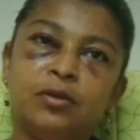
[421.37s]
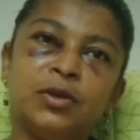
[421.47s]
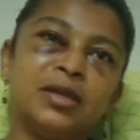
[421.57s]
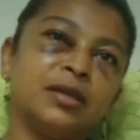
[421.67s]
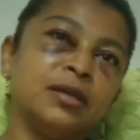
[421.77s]
y yo
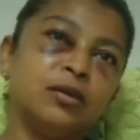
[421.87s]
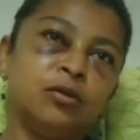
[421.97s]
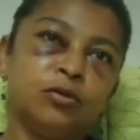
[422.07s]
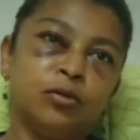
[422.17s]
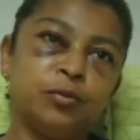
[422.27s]
me quedé en
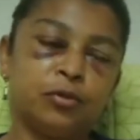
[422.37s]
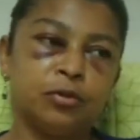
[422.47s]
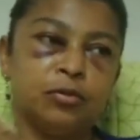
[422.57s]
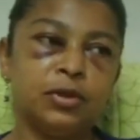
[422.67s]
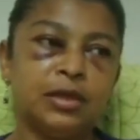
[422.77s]
el otro
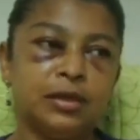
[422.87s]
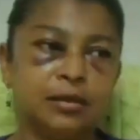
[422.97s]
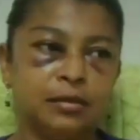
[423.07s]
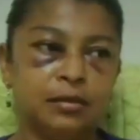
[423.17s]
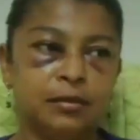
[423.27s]
portón de atrás,